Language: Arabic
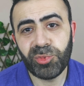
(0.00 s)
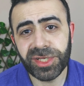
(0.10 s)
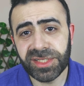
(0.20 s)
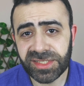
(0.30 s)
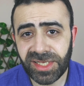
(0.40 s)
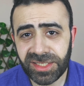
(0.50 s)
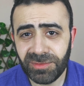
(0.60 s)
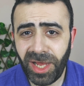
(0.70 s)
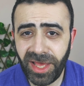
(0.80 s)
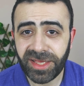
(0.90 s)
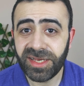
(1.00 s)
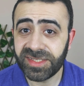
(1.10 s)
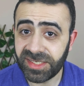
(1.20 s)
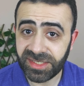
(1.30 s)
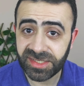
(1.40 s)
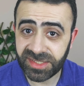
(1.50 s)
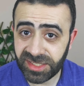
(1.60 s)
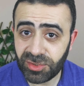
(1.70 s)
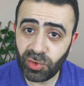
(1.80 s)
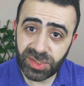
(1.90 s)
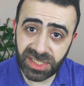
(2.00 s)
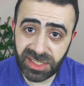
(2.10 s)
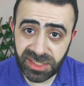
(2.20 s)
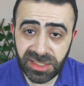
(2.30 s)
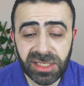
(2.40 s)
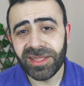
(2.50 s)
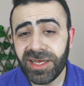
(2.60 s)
ممكن نستخدم حاجه زي زيت جوز الهند